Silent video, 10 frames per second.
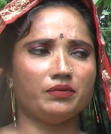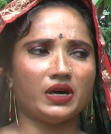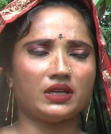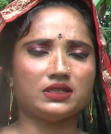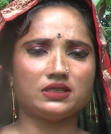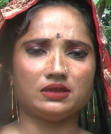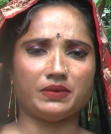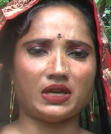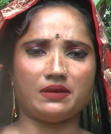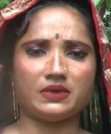বাড়ির যে
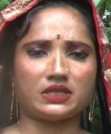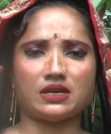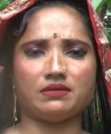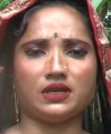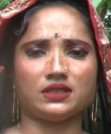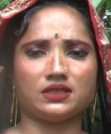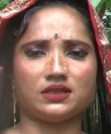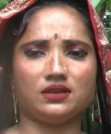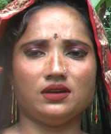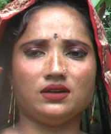ম্যাডামের স্বামী আছে
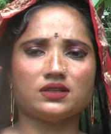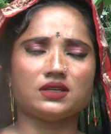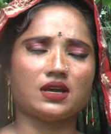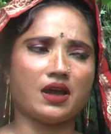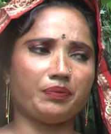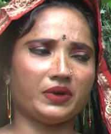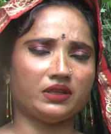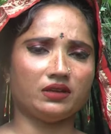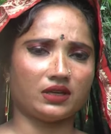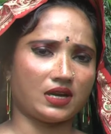সে হাত পা
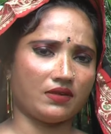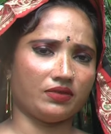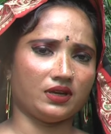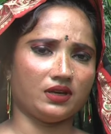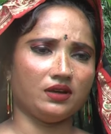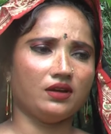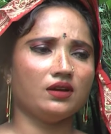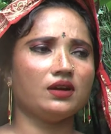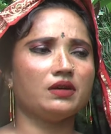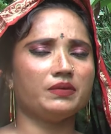ধরে টান দেয়
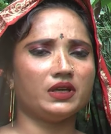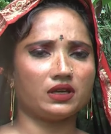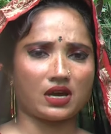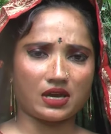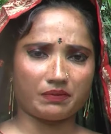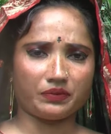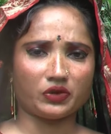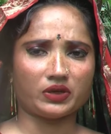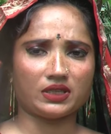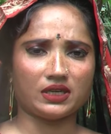এমনি খারাপ
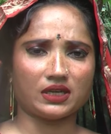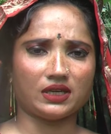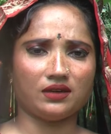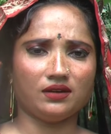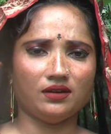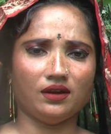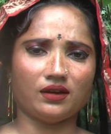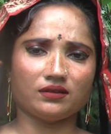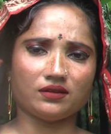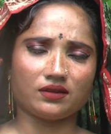তোকে দেখে
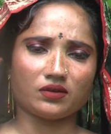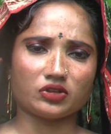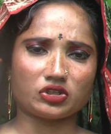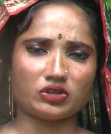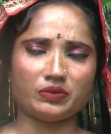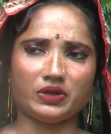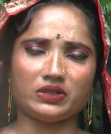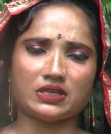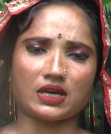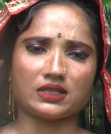এর জন্য কষ্ট পেরে
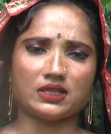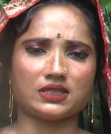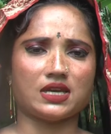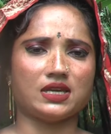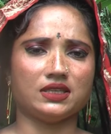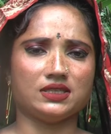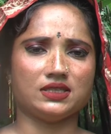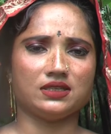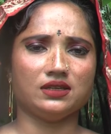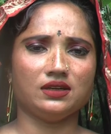চাকরিটা সাইরা
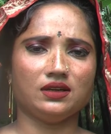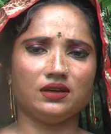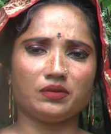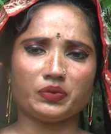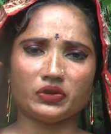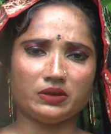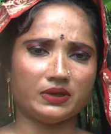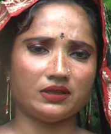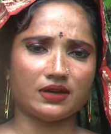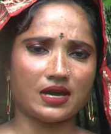দিছি এখন
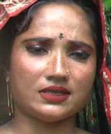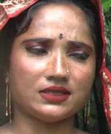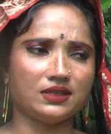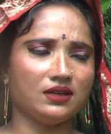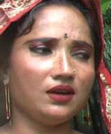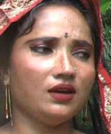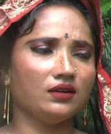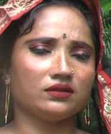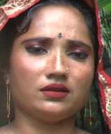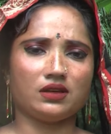প্রতিবেদনে আইছি
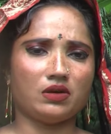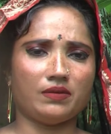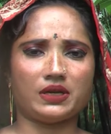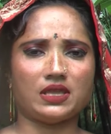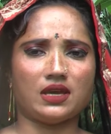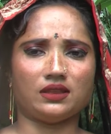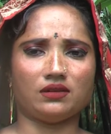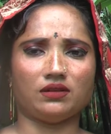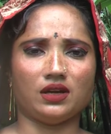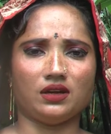যদি কেউ আমার দায়িত্ব
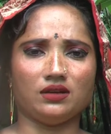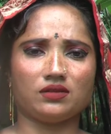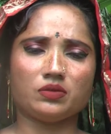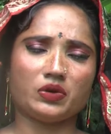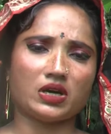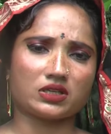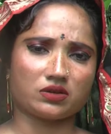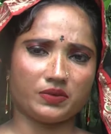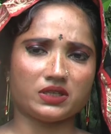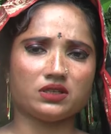নেয় একটু বয়স্ক
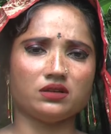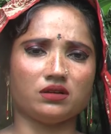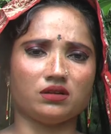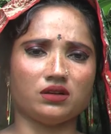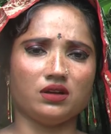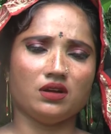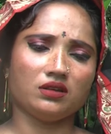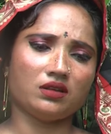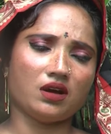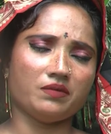বেশিও হয়
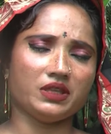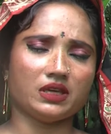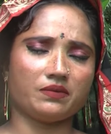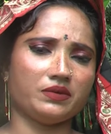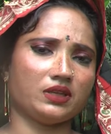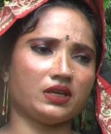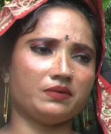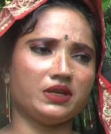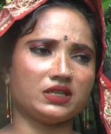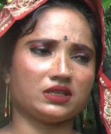তো আমি তার তার
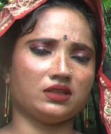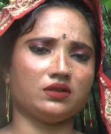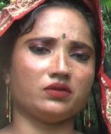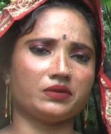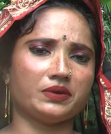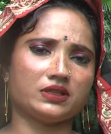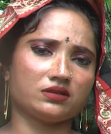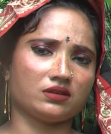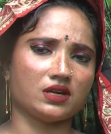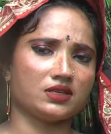বিয়ের সাথে কর্মের
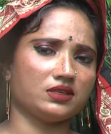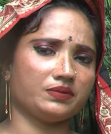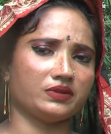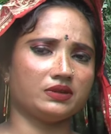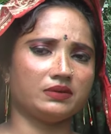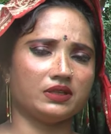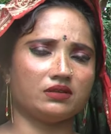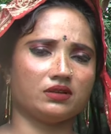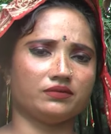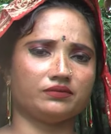জন্য এসেছি
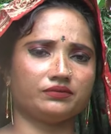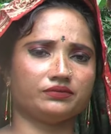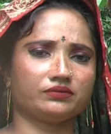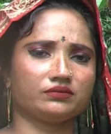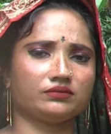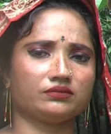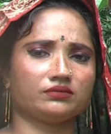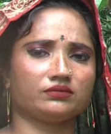প্রতিবেদনে আচ্ছা,